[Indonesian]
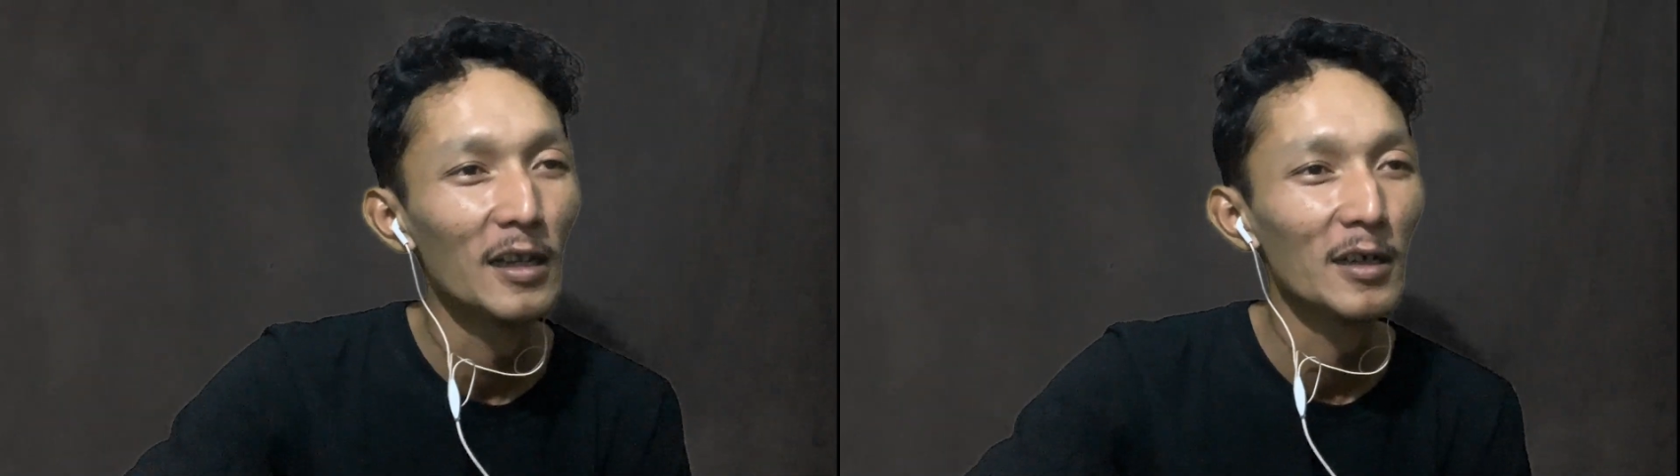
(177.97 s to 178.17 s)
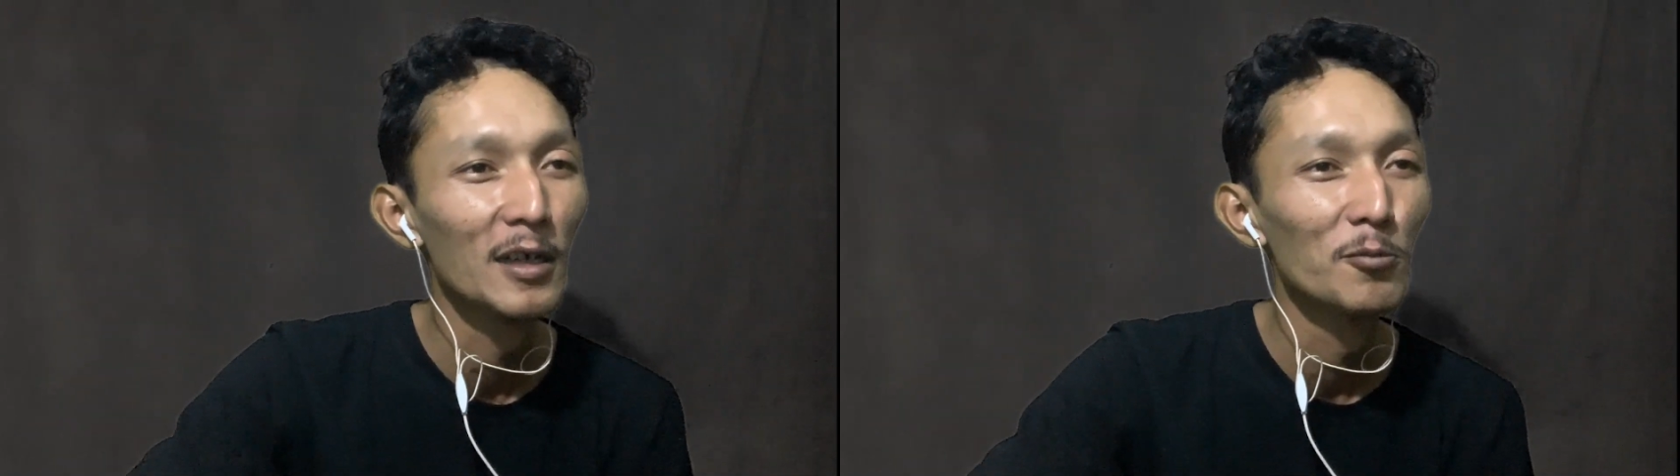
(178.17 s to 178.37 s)

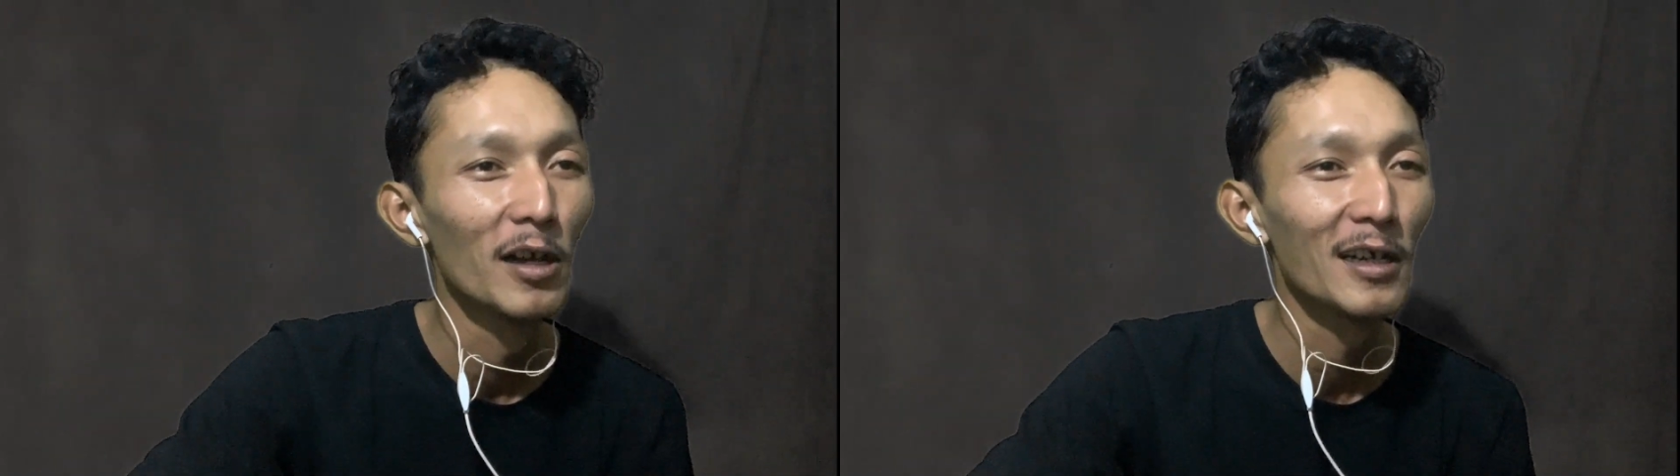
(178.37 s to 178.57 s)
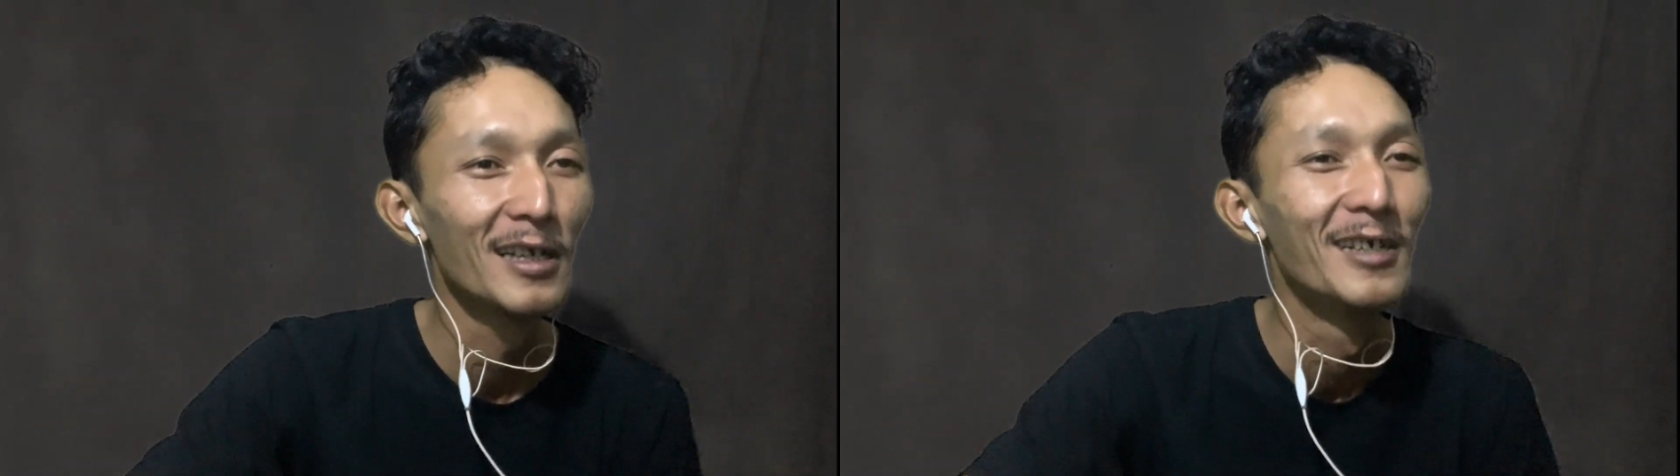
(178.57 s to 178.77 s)
nek kim
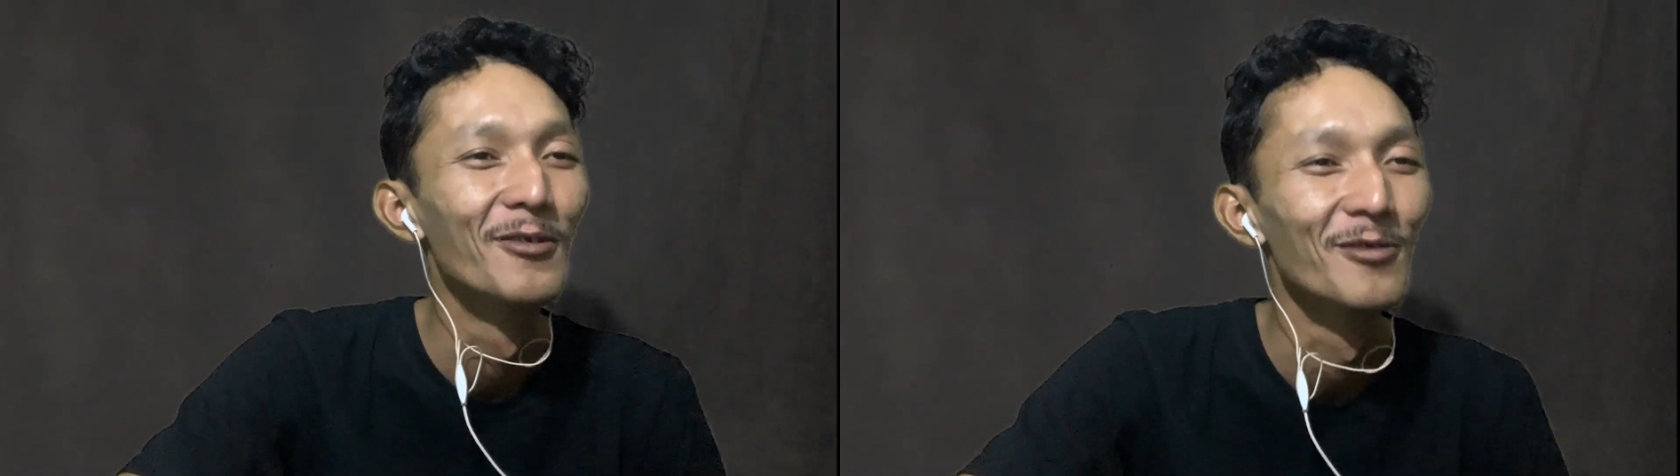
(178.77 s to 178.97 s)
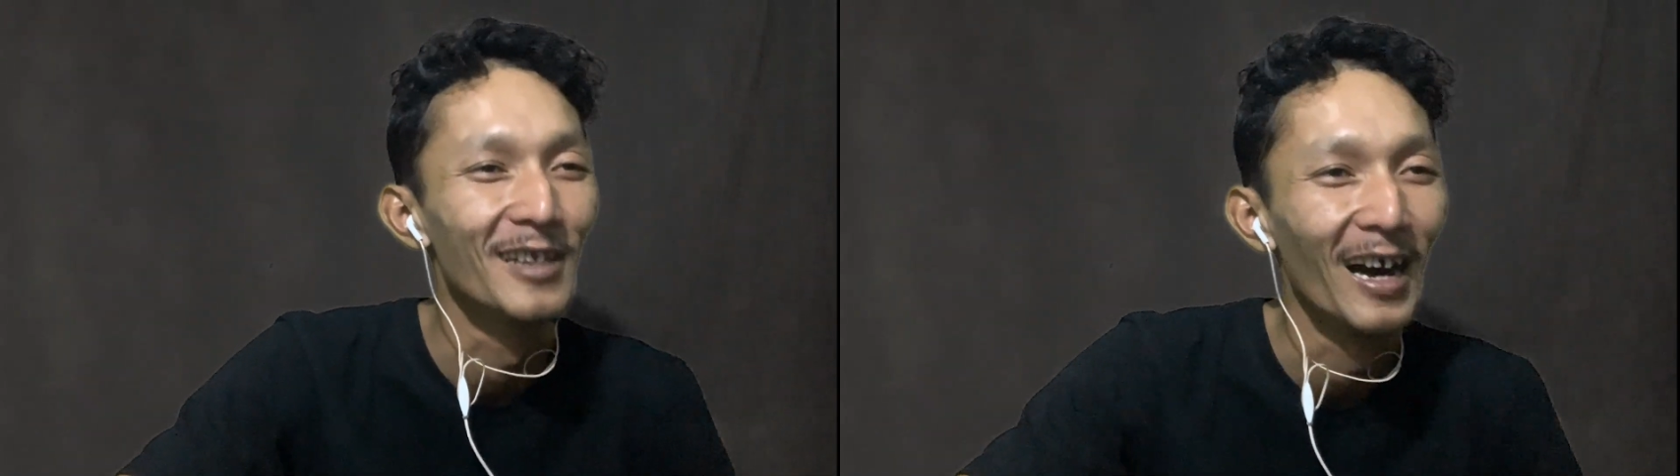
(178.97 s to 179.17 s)

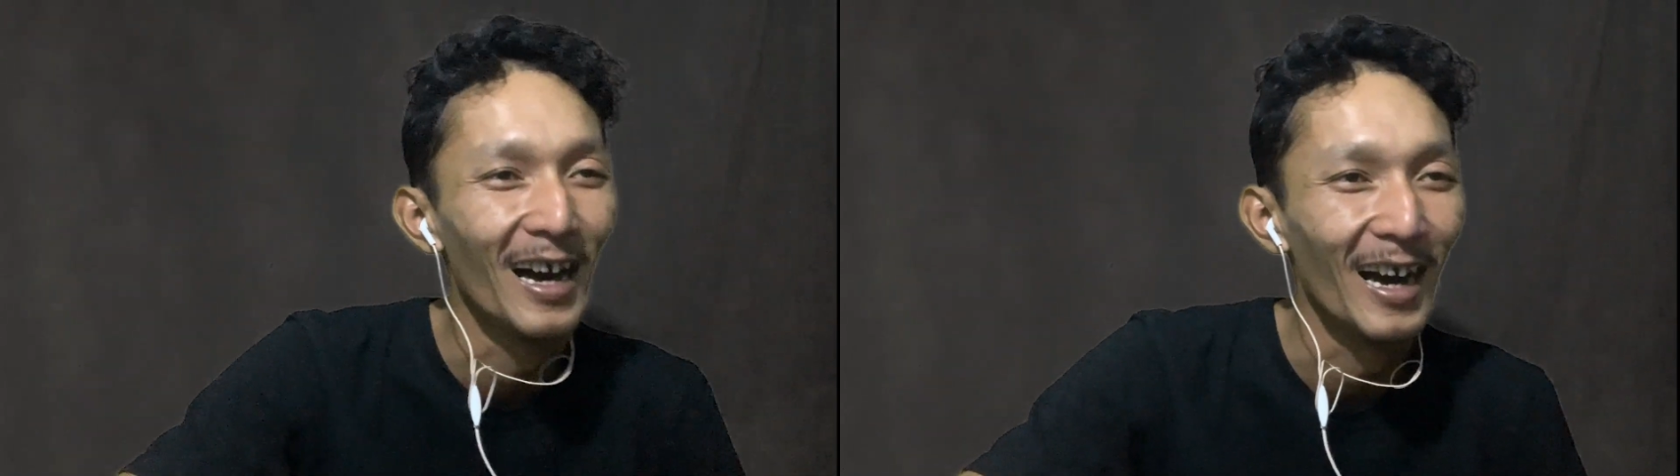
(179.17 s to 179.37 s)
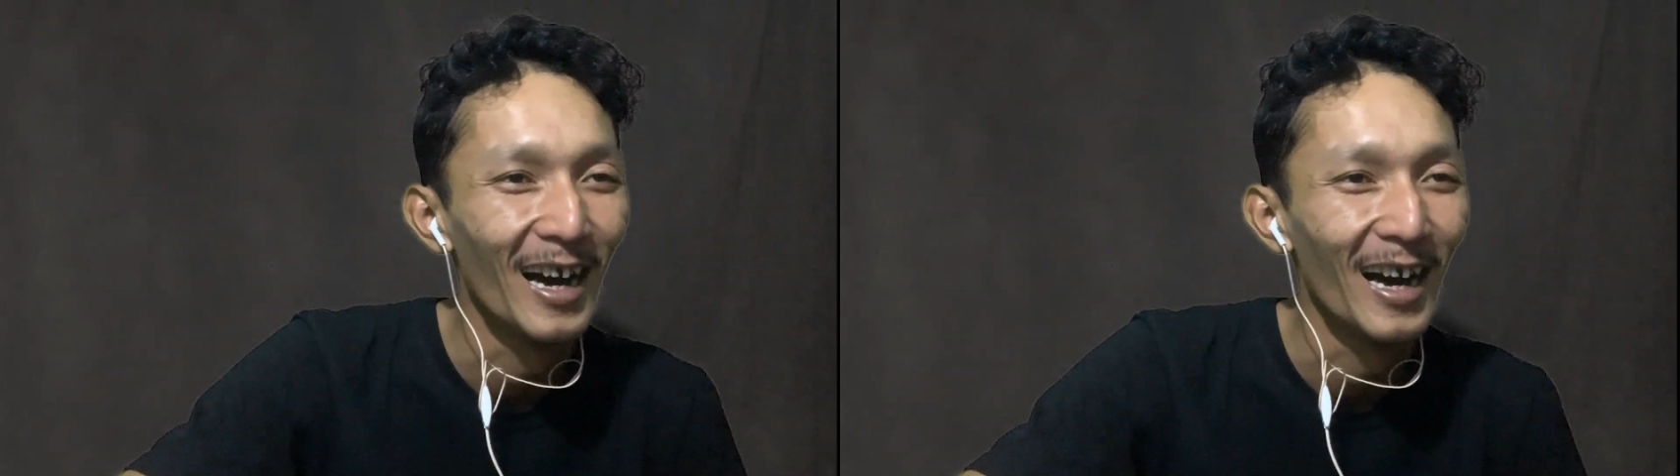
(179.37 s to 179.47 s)
belakang udah.